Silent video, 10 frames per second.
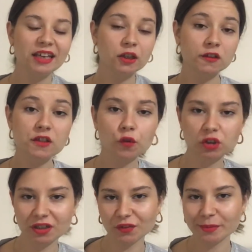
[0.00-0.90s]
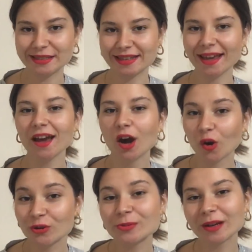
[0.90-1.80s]
İkinci fotoğrafım ise
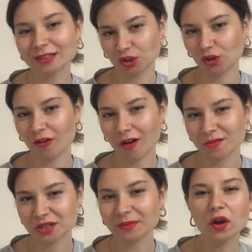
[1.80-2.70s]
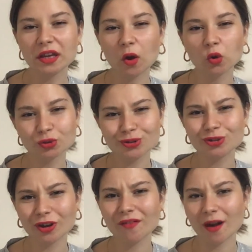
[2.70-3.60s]
o zaman da kilo vermişim, 30
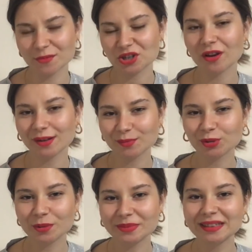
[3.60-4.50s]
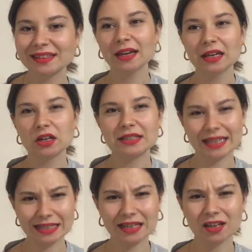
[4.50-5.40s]
kilo vermiş halim olabilir.
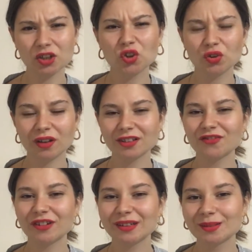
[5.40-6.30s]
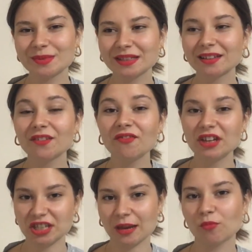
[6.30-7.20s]
80'li kilolarda falanım sanırım
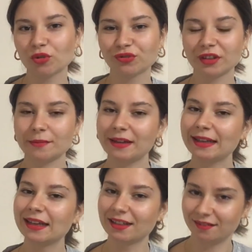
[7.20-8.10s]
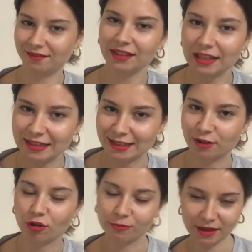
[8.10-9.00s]
ve şey modundayım. Hani gene iyi
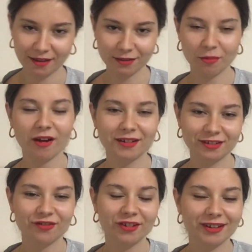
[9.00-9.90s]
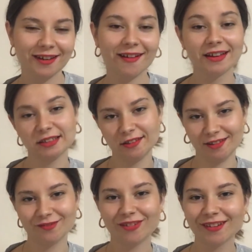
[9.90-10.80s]
hissediyorum kendimi aynada falan gayet
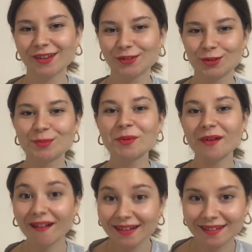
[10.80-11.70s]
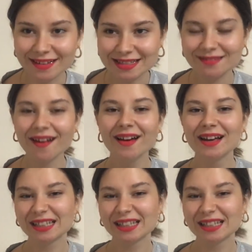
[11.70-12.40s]
iyiyim falan diyorum ama hala aslında